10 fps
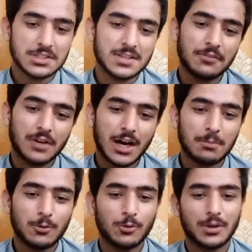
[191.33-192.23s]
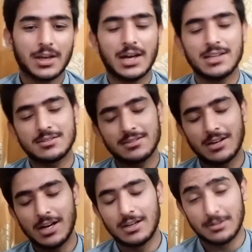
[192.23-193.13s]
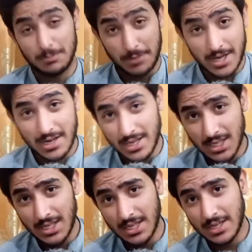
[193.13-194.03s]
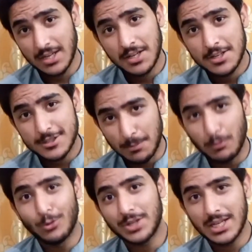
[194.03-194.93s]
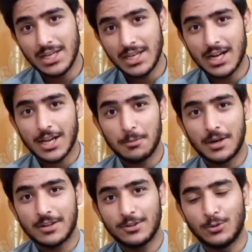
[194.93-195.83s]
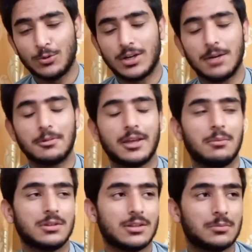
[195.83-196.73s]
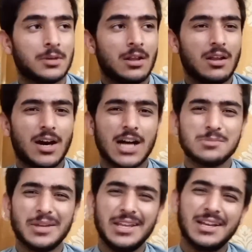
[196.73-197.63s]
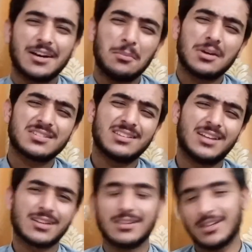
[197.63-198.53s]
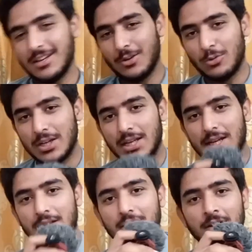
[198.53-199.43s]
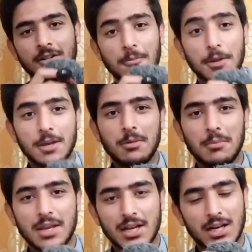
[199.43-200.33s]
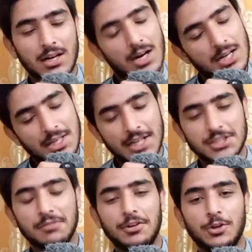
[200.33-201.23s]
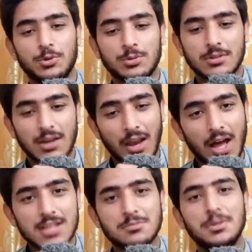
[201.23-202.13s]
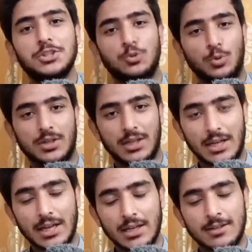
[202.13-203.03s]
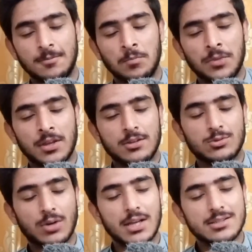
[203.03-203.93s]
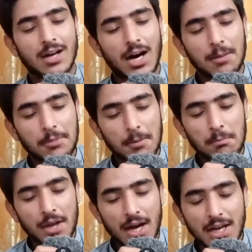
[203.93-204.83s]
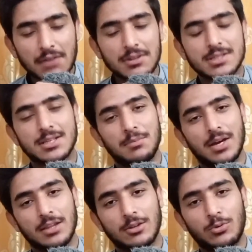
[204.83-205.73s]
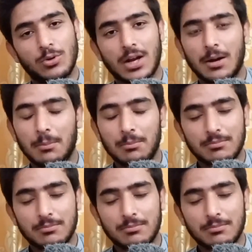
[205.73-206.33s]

सिर्फ आप लोगों के गाइज प्यार के लिए सपोर्ट के लिए आके बैठता हूँ आपके मतलब आज मेरी ये कमर से दर्द निकला हुआ है लेकिन फिर भी मैंने कहा आज रिएक्शन वीडियो लाजमी शूट करेंगे सो गाइज गाइस आपके प्यार की वजह से मैं आता हूँ और